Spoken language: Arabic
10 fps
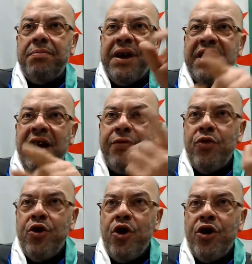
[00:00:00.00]
بين كاف
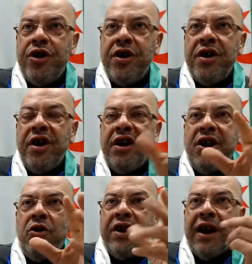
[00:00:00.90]
والنون
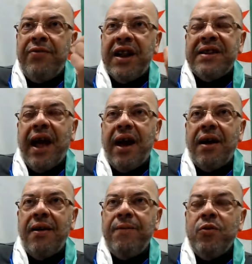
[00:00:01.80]
يديروا لك ألف غلطه
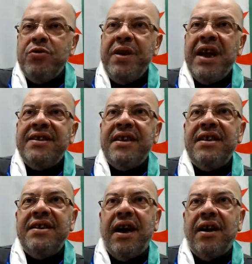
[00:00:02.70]
وش من
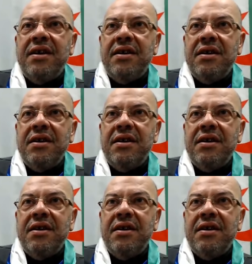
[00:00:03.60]
اساتذه